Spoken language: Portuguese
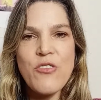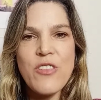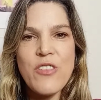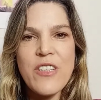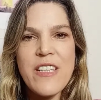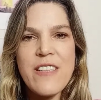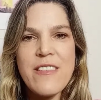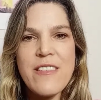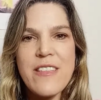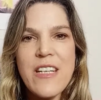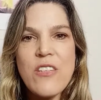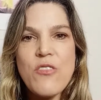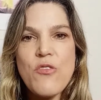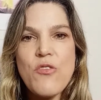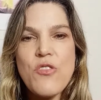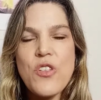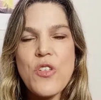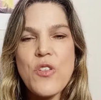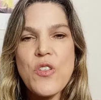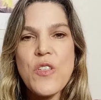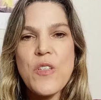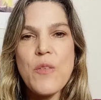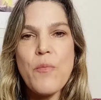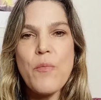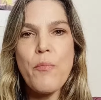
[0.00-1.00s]
o desejo de
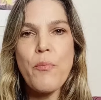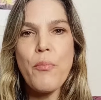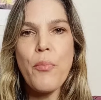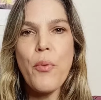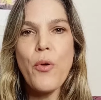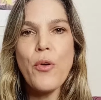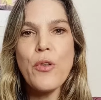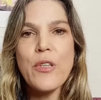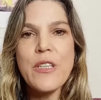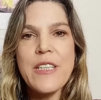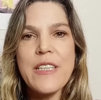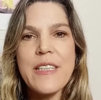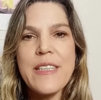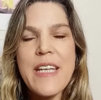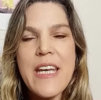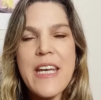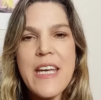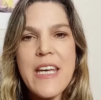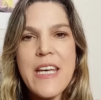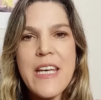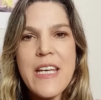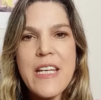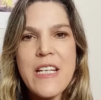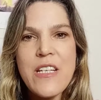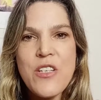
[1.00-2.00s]
se
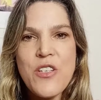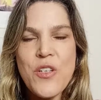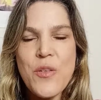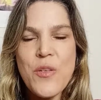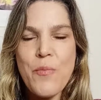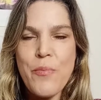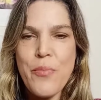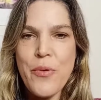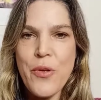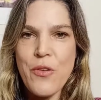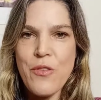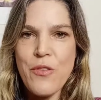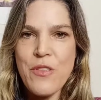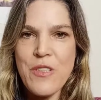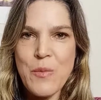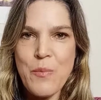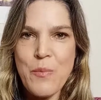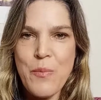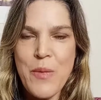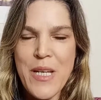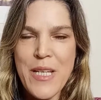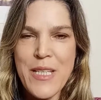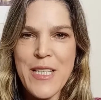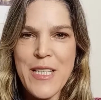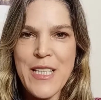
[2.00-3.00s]
poder de
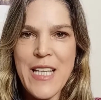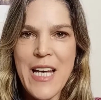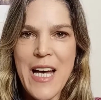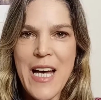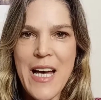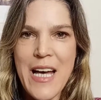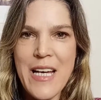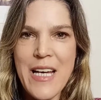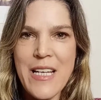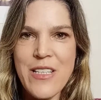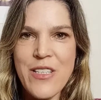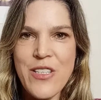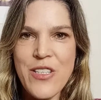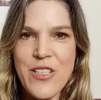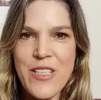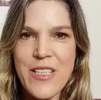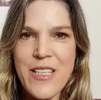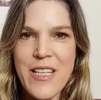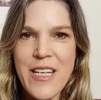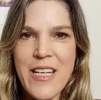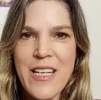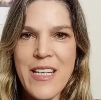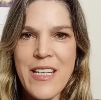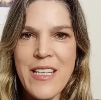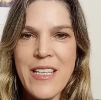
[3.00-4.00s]
prosperidade,
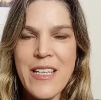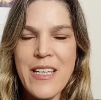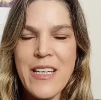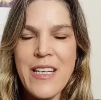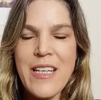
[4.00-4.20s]
né?